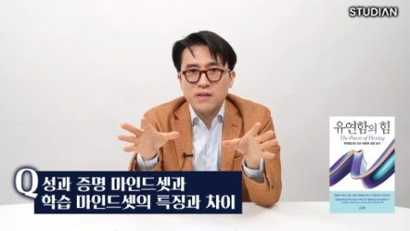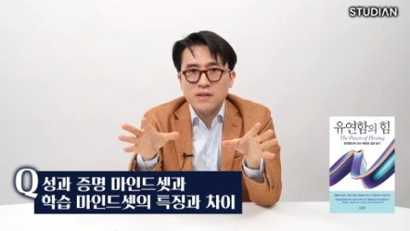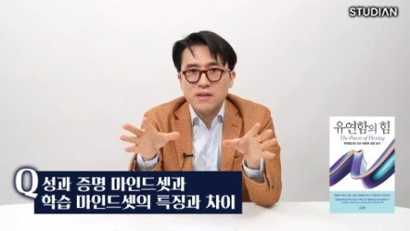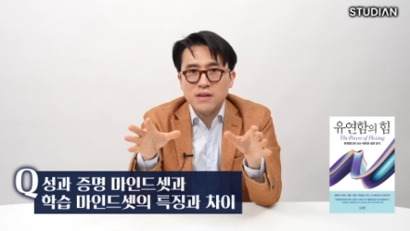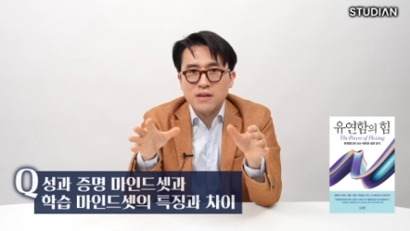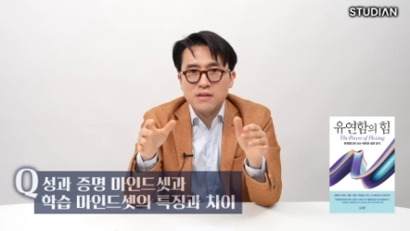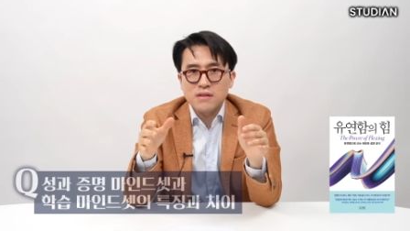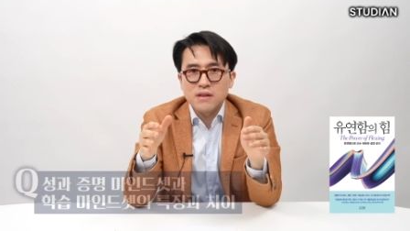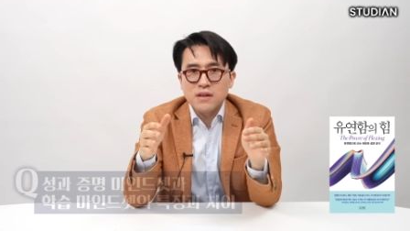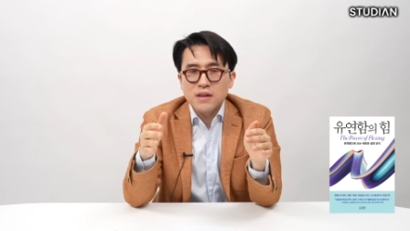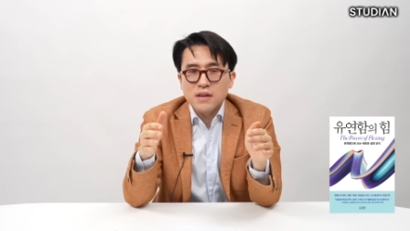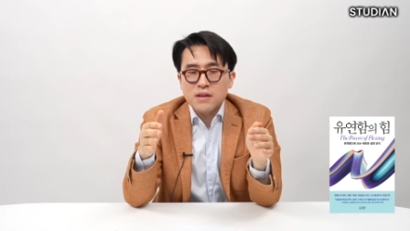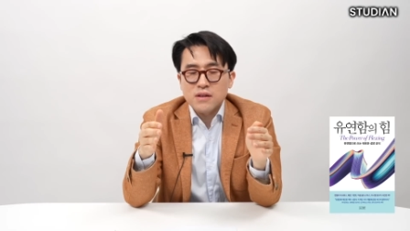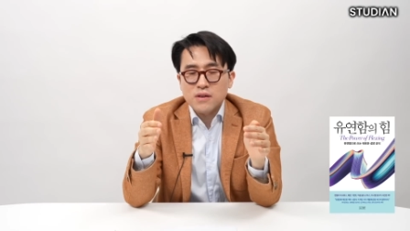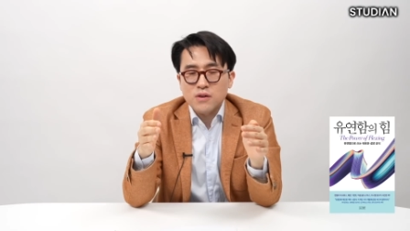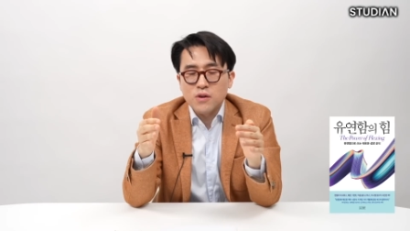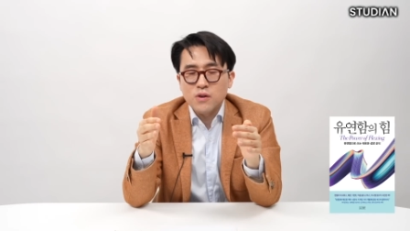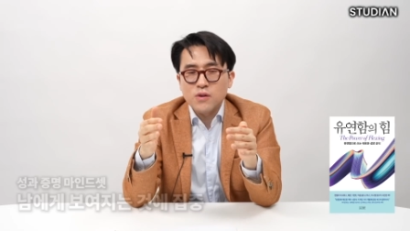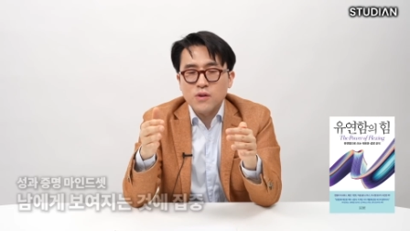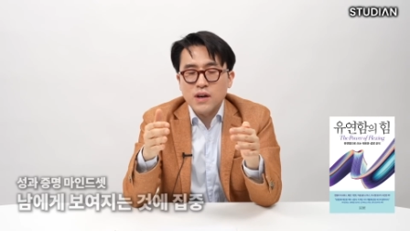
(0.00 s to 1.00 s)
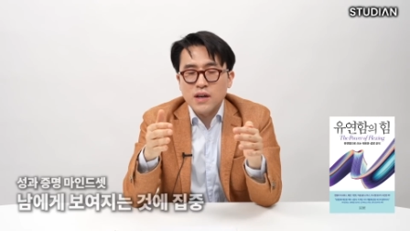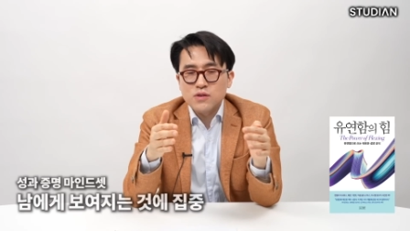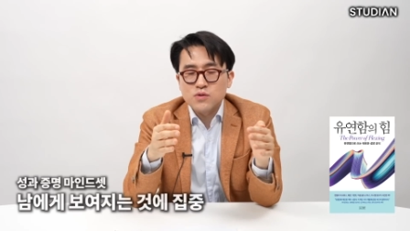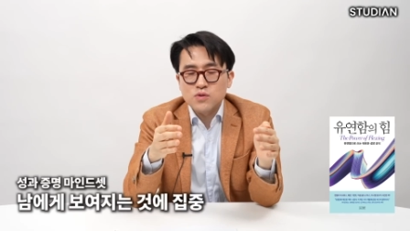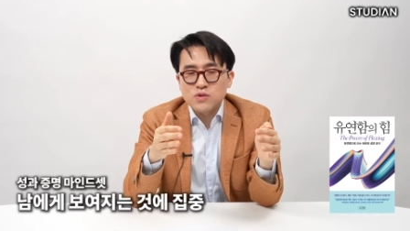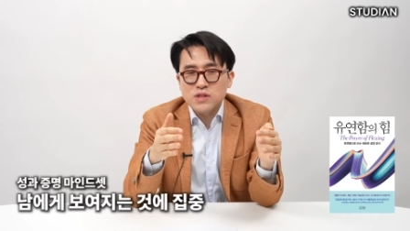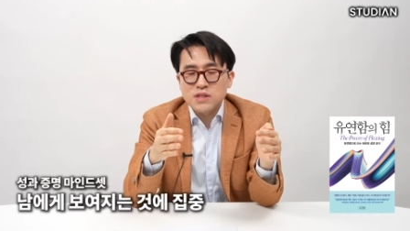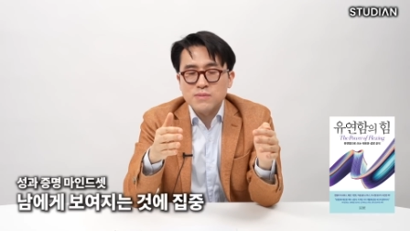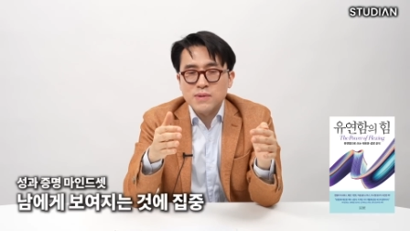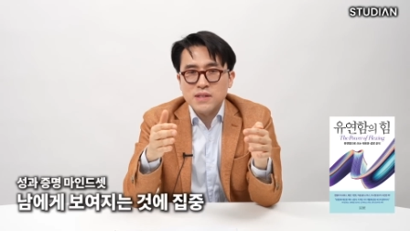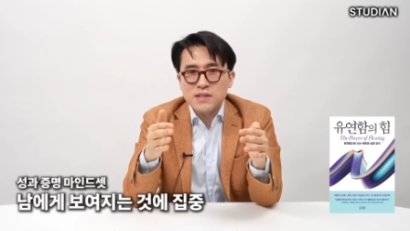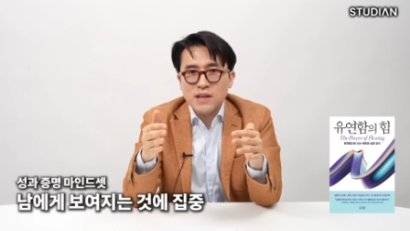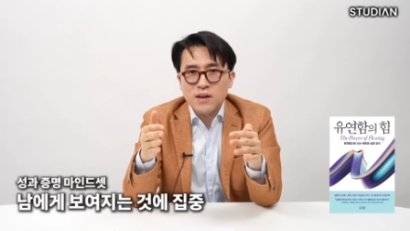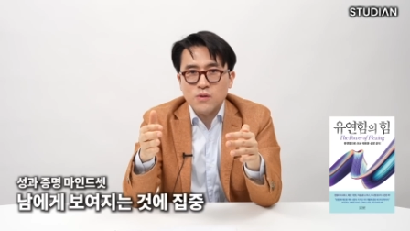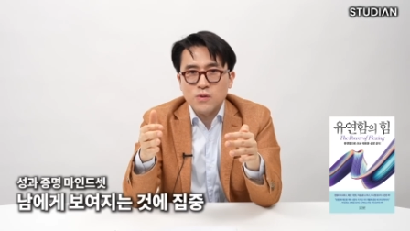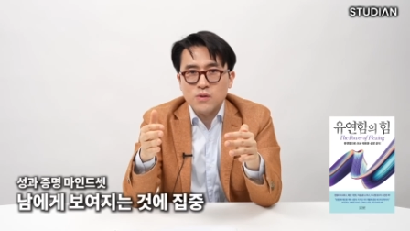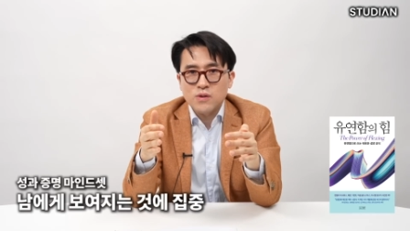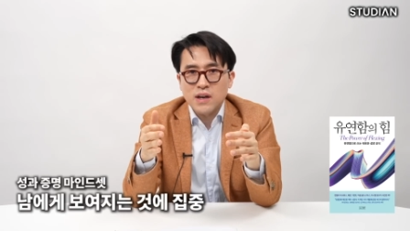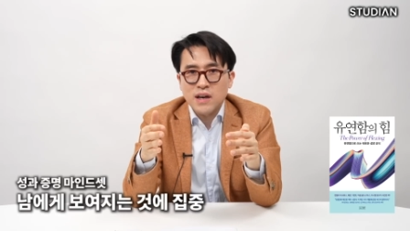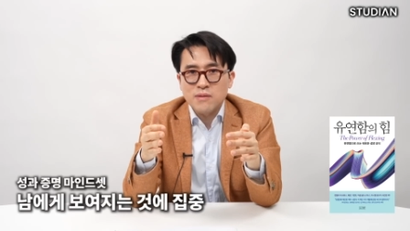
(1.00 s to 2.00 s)
그러니까 결과 중심의
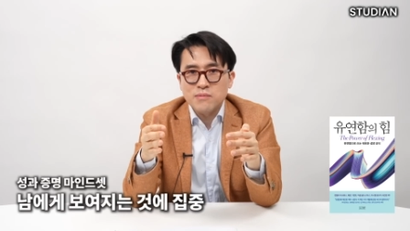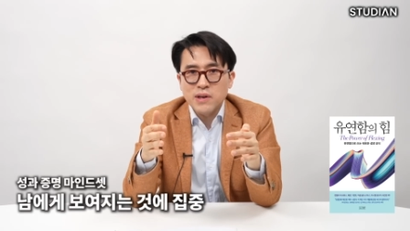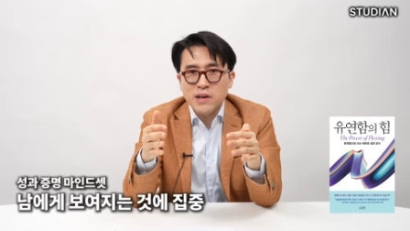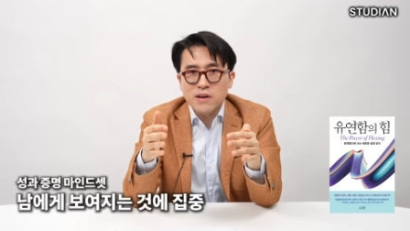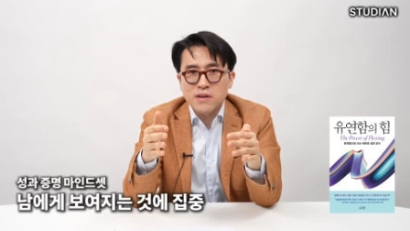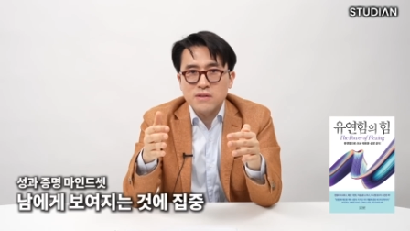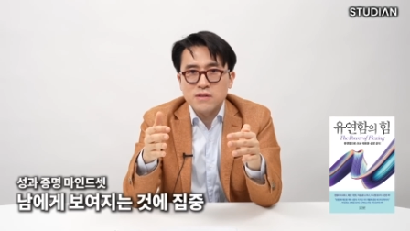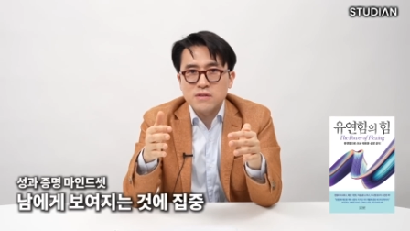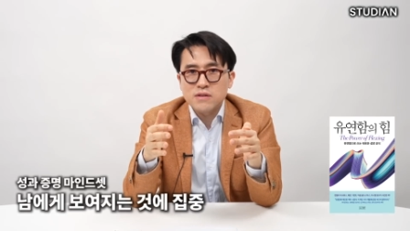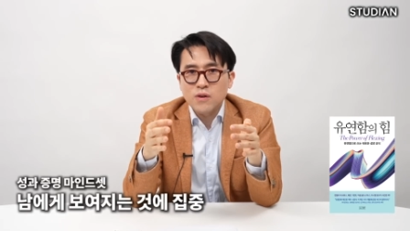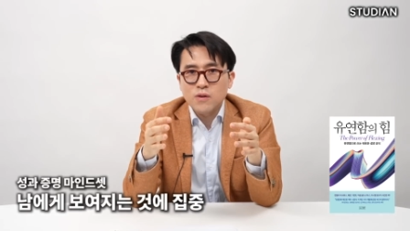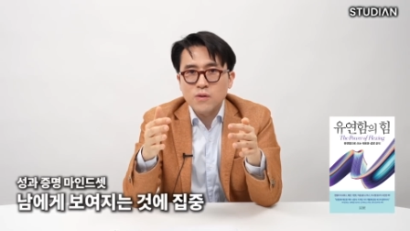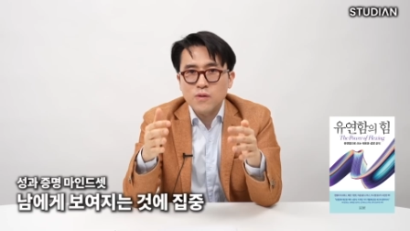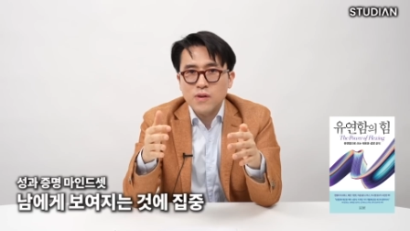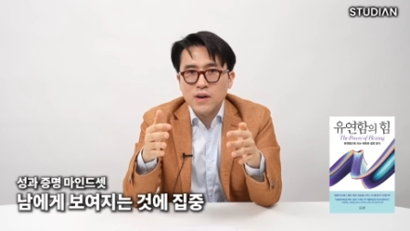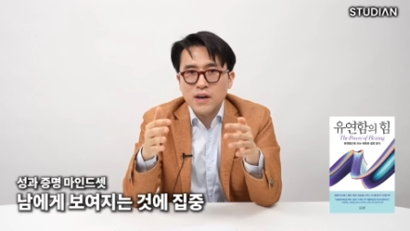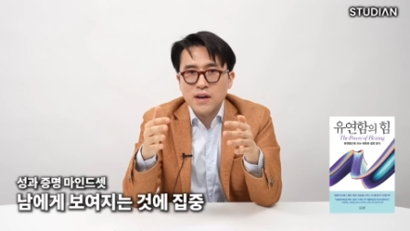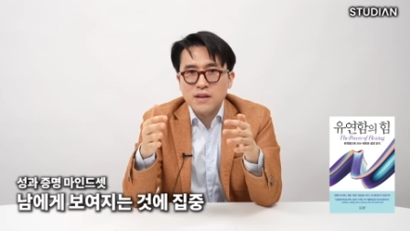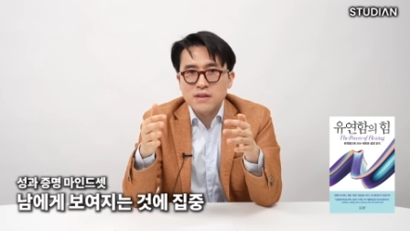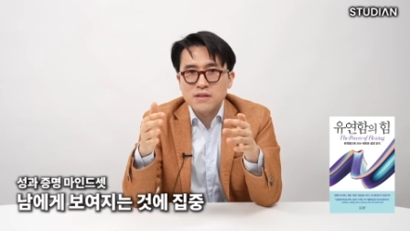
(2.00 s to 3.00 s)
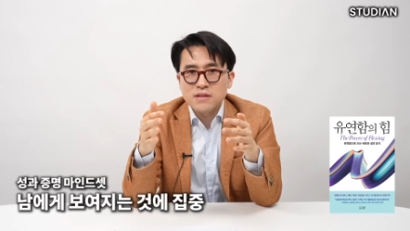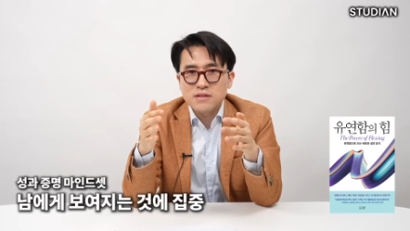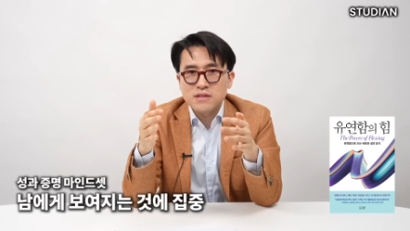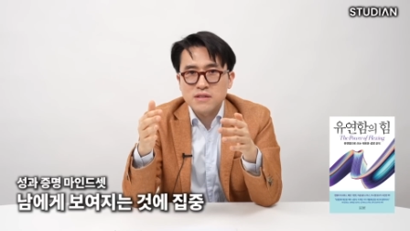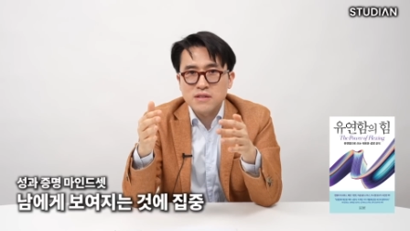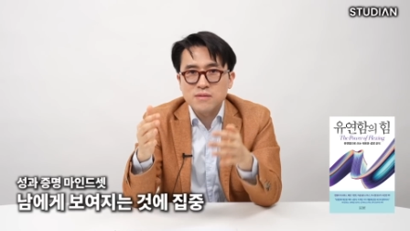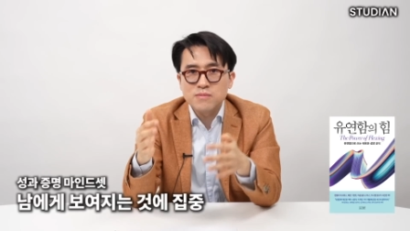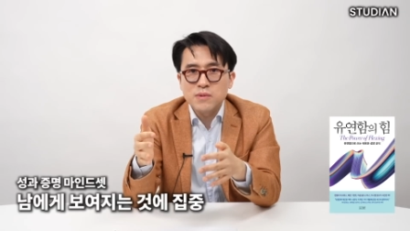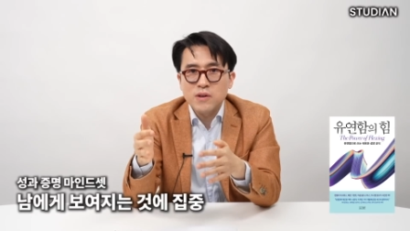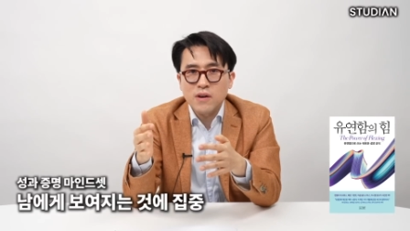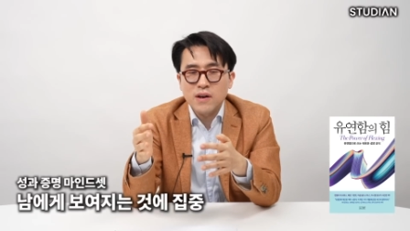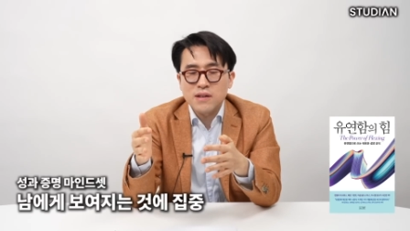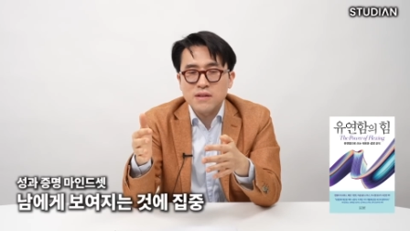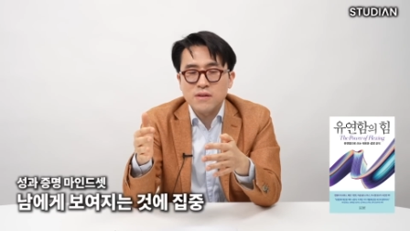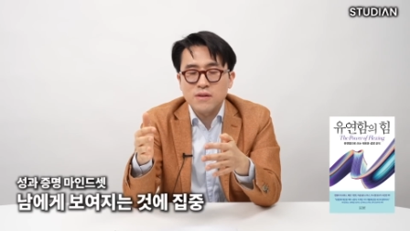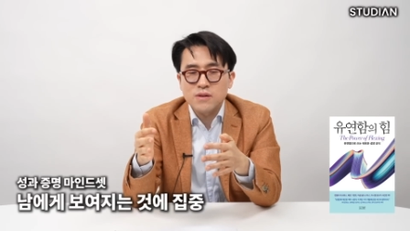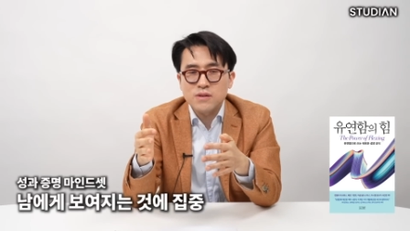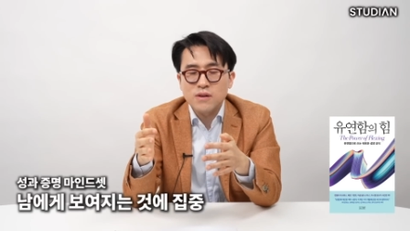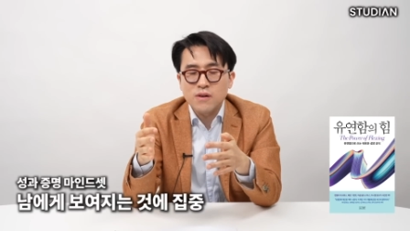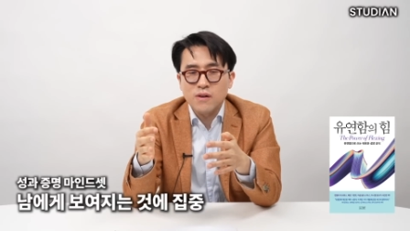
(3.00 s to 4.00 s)
사고를 하면 성과를
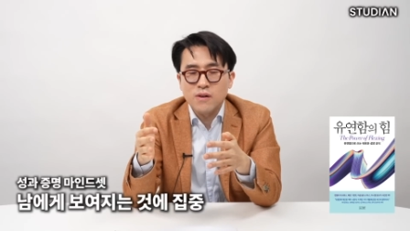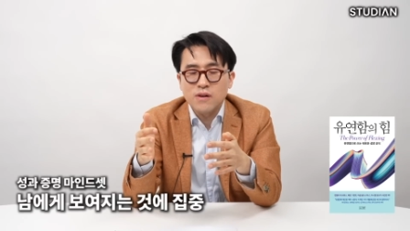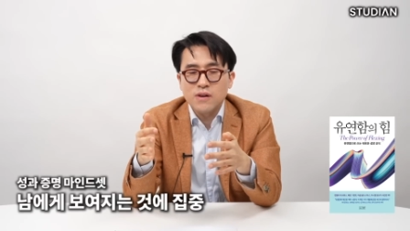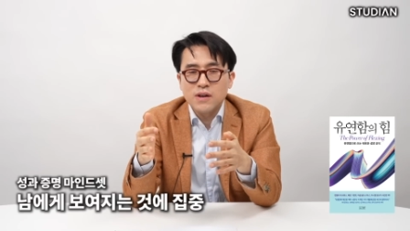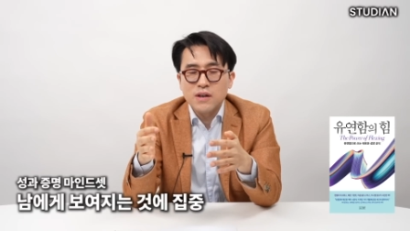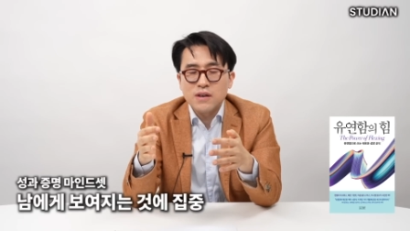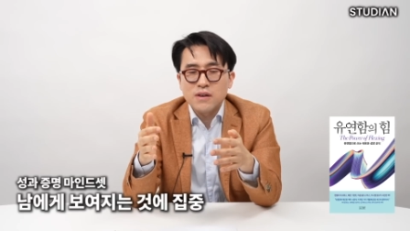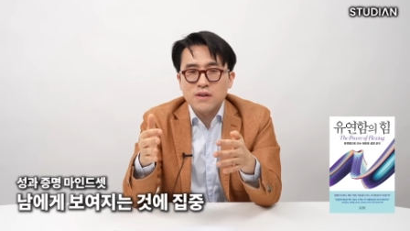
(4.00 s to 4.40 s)
증명하는 거죠.